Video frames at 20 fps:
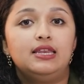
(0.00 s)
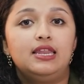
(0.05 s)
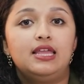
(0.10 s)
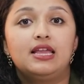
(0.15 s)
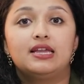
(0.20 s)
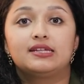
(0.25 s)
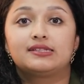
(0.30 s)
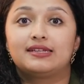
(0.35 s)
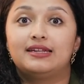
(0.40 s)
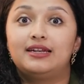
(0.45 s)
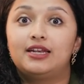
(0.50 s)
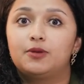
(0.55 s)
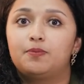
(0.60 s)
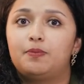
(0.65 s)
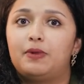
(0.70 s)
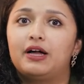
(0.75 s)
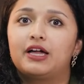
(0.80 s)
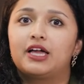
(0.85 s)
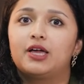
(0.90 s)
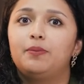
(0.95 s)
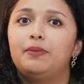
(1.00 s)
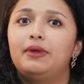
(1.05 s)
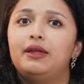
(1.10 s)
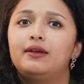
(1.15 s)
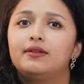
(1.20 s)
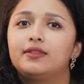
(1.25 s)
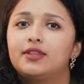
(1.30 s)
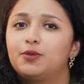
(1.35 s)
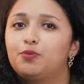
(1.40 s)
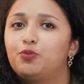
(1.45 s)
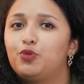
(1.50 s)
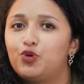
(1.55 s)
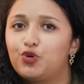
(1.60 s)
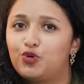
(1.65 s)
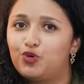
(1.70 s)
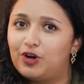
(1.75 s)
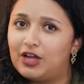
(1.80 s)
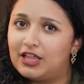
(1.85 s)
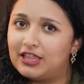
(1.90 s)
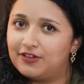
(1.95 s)
நீங்கள் சென்டர் பக்கமே எடுத்துகிட்டு
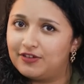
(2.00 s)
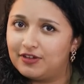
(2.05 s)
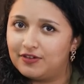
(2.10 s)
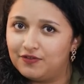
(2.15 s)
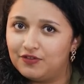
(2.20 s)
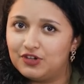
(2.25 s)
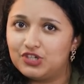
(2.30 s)
போகக்கூடாத